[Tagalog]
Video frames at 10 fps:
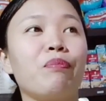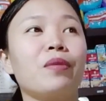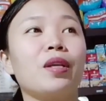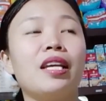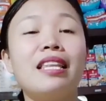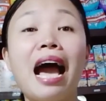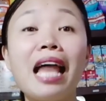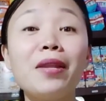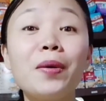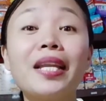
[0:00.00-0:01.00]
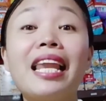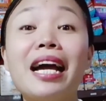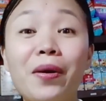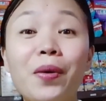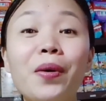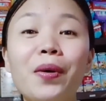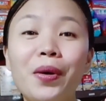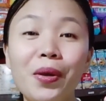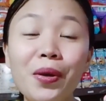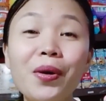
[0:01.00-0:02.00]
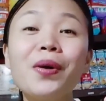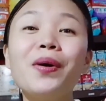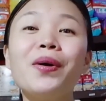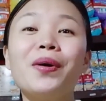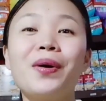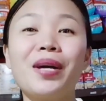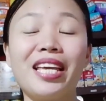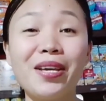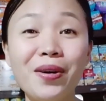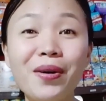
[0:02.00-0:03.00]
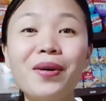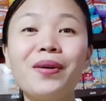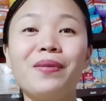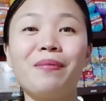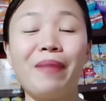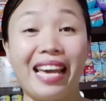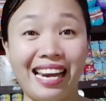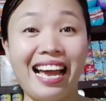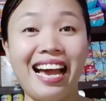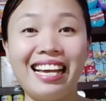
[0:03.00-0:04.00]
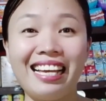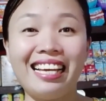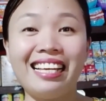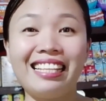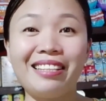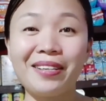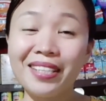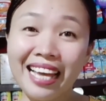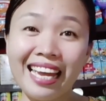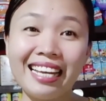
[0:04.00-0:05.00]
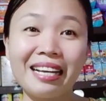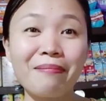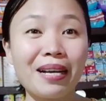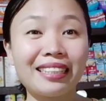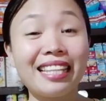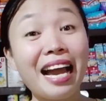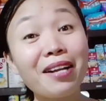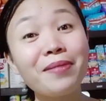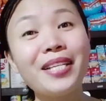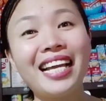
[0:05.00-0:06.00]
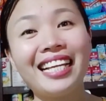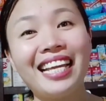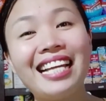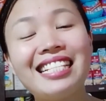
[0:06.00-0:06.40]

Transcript: lalong lalago yung yung pera. No? Dahil kapag tinago mo lang yan sa